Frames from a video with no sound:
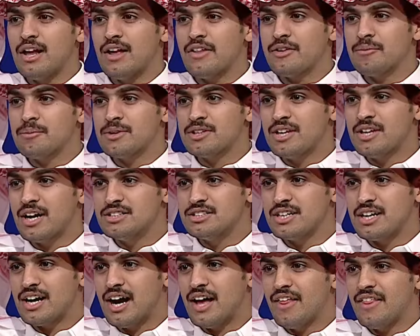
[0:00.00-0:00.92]
العظيم
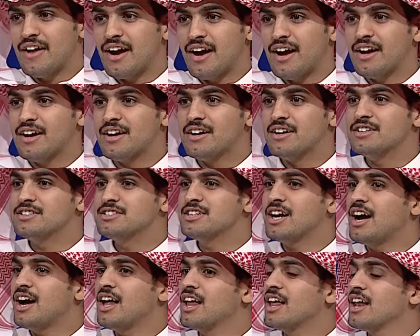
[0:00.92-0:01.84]
التاجر هذا
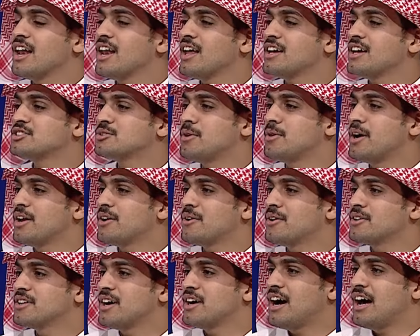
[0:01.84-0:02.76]
جعله الله
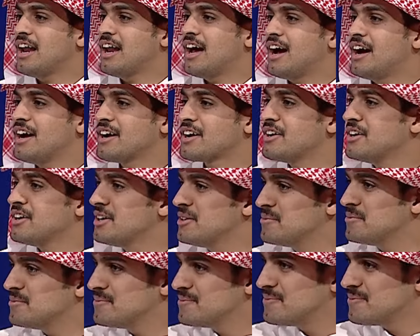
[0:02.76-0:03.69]
سبحانه وتعالى كريم
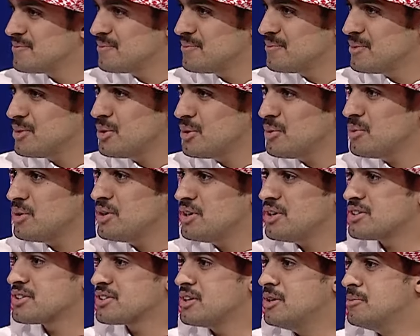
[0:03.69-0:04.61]

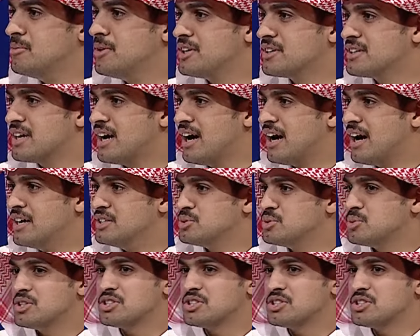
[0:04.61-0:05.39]
ويعطي المحتاج